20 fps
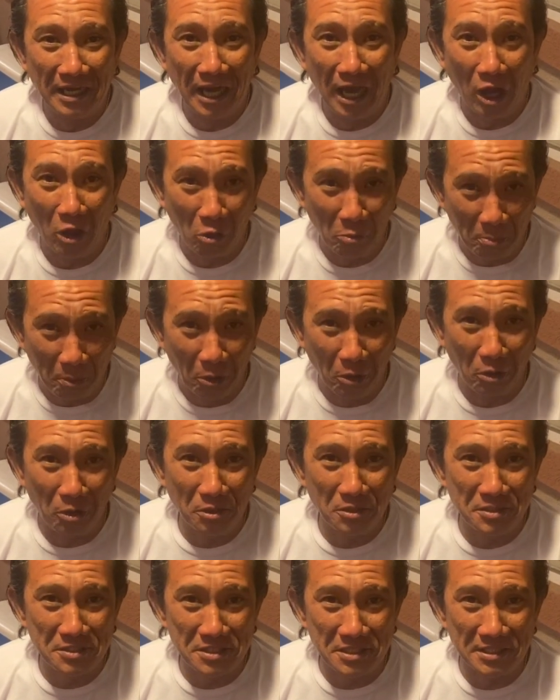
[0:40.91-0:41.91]
Ako po
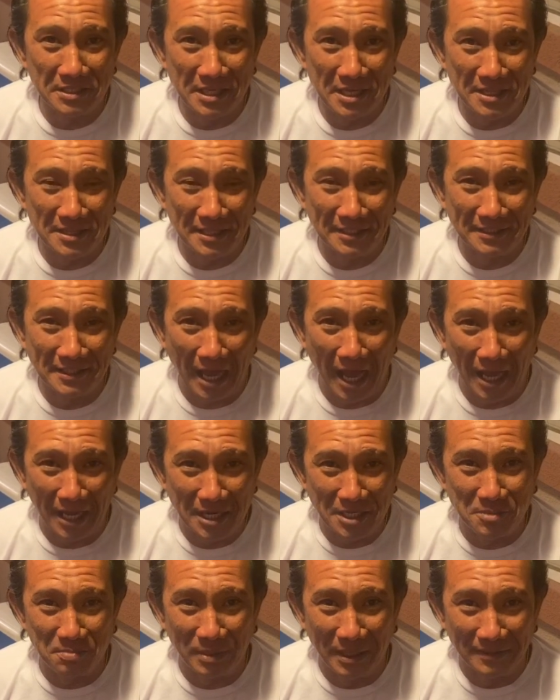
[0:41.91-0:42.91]
si Nathan
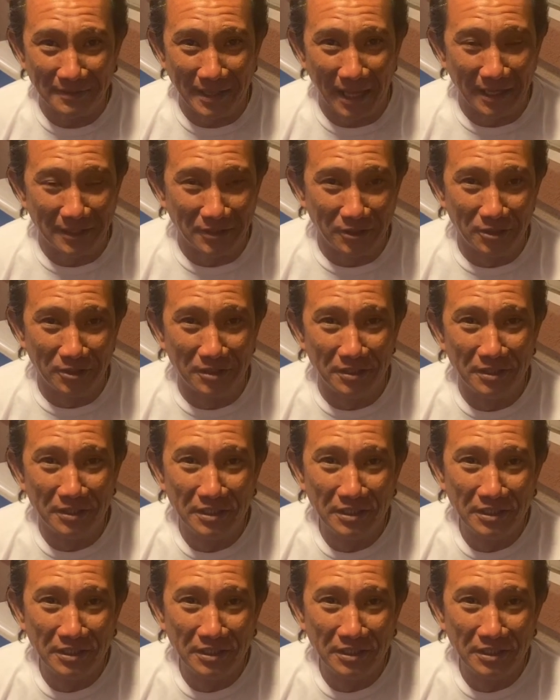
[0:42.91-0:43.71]
Caques Plantado,